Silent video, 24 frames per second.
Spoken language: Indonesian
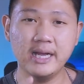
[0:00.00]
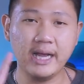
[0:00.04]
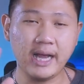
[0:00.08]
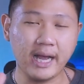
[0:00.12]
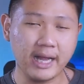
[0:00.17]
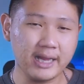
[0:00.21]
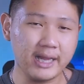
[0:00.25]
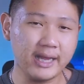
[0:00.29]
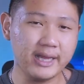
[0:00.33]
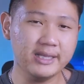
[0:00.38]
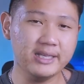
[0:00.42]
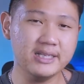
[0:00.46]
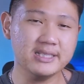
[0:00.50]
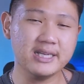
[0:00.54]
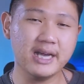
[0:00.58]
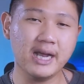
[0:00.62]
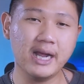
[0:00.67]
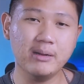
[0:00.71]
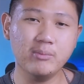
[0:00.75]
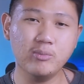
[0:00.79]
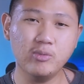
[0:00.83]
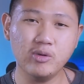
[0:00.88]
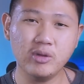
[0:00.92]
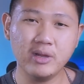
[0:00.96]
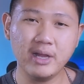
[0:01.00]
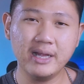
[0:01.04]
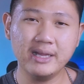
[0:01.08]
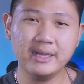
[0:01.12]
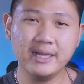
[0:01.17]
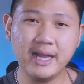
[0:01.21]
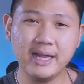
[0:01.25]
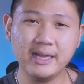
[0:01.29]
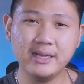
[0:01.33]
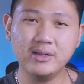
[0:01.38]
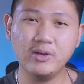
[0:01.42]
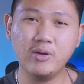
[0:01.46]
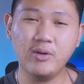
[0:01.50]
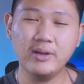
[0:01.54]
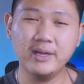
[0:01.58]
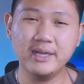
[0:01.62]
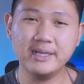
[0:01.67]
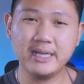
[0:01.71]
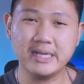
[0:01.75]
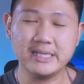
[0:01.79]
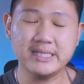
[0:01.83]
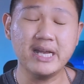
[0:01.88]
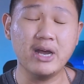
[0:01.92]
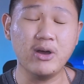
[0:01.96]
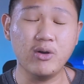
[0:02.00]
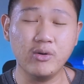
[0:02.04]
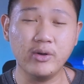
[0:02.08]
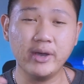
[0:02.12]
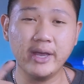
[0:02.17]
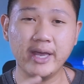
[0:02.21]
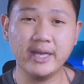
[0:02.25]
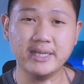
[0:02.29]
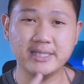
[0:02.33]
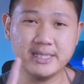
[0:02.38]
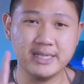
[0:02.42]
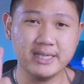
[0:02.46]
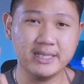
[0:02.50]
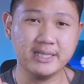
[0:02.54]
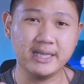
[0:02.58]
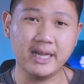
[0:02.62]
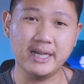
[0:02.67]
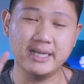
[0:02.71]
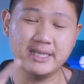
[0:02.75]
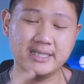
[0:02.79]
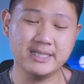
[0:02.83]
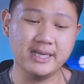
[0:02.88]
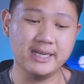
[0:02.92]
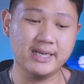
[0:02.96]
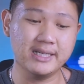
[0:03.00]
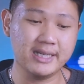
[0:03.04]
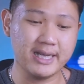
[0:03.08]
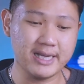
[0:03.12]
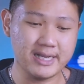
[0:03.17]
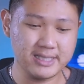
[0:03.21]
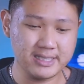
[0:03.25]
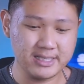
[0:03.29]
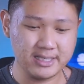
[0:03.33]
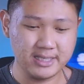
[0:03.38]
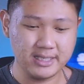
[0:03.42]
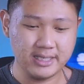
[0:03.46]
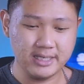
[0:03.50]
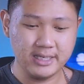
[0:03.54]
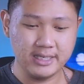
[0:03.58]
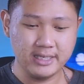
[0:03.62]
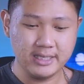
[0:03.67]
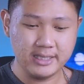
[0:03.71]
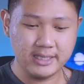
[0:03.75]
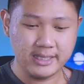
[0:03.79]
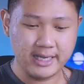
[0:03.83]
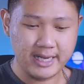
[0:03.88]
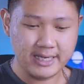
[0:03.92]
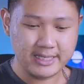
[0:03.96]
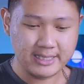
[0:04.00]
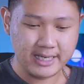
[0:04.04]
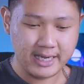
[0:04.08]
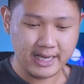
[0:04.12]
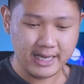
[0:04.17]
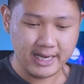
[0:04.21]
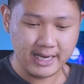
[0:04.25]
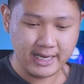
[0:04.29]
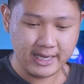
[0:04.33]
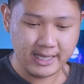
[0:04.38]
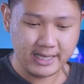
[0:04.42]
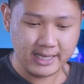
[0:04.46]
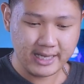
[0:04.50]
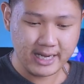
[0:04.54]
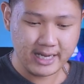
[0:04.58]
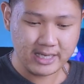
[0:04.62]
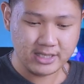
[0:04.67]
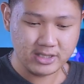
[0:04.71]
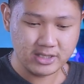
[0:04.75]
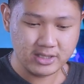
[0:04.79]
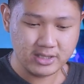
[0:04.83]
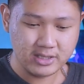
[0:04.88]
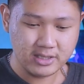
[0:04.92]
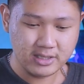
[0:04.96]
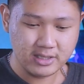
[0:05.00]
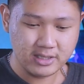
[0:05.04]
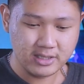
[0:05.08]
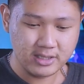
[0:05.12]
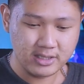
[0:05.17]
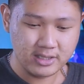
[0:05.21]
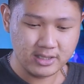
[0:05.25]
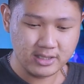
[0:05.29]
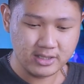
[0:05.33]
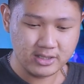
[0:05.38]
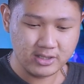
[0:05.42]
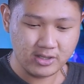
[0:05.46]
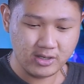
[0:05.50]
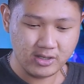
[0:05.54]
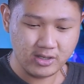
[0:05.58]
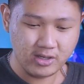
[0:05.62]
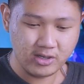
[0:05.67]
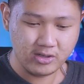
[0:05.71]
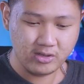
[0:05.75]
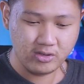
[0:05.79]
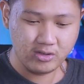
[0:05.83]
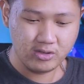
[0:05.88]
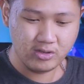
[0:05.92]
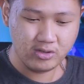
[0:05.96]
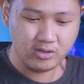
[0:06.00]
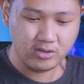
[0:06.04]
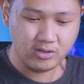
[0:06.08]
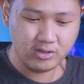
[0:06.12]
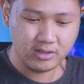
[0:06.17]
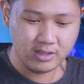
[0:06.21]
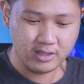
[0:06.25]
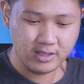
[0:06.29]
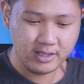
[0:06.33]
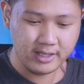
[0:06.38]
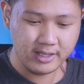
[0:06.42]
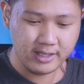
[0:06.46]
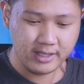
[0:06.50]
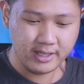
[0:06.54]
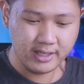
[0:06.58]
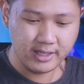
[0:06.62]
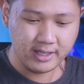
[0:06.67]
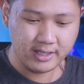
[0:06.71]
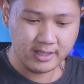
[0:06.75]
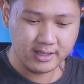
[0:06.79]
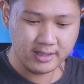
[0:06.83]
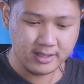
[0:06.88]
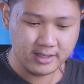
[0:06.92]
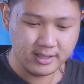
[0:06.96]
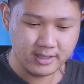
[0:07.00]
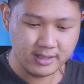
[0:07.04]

Karena ini sangat murah dan kualitasnya oke okay sih. Tadi saya tes. Nah, sekarang kita colok dulu uh, ininya